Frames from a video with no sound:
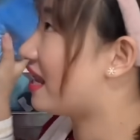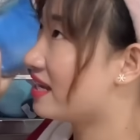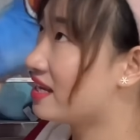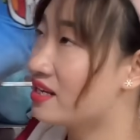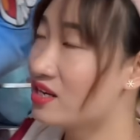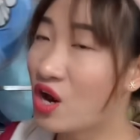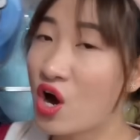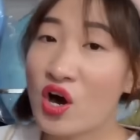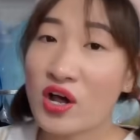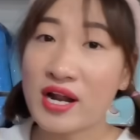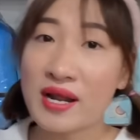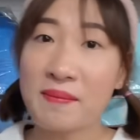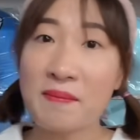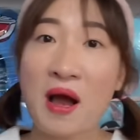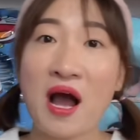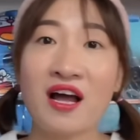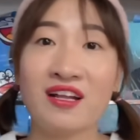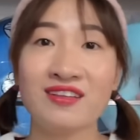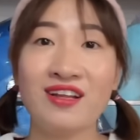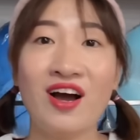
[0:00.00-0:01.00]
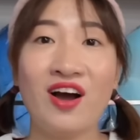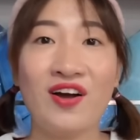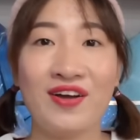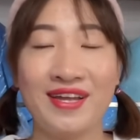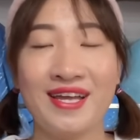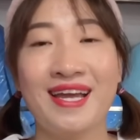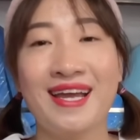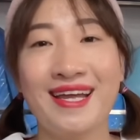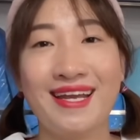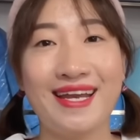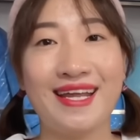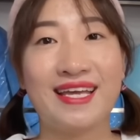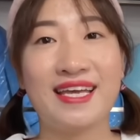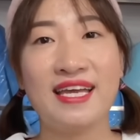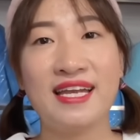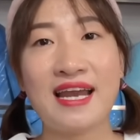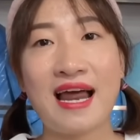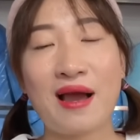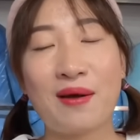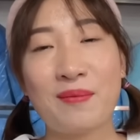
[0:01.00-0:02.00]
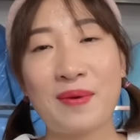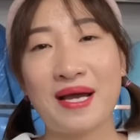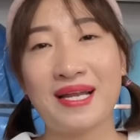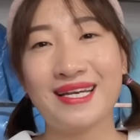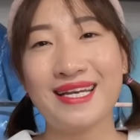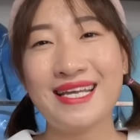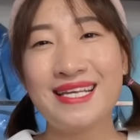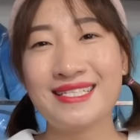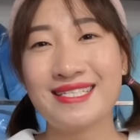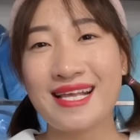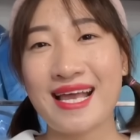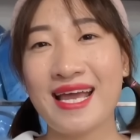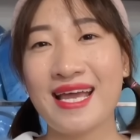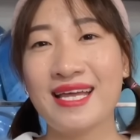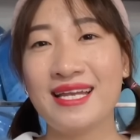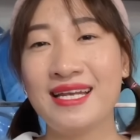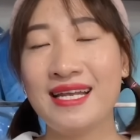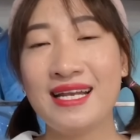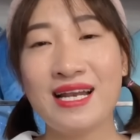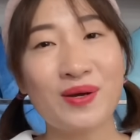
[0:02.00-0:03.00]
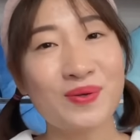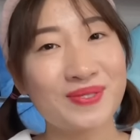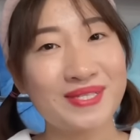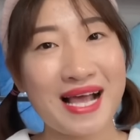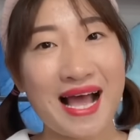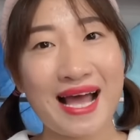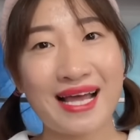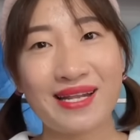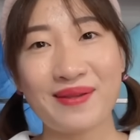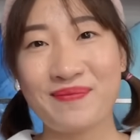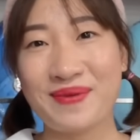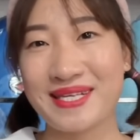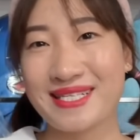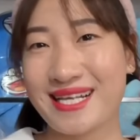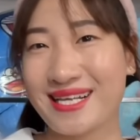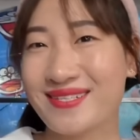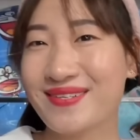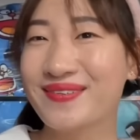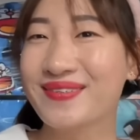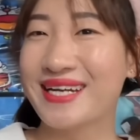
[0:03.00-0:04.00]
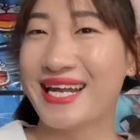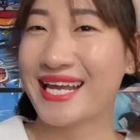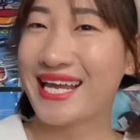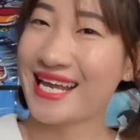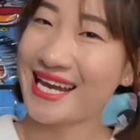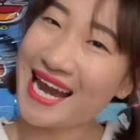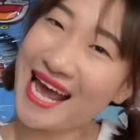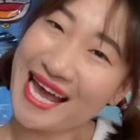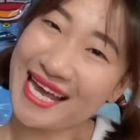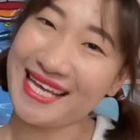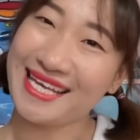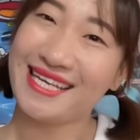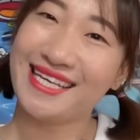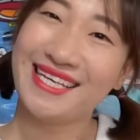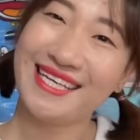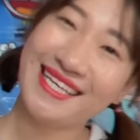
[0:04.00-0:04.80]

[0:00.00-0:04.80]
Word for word: lấy Doraemon thôi Để khi nào mà đi xe, đi đâu xa thì mình sẽ dùng đến cái này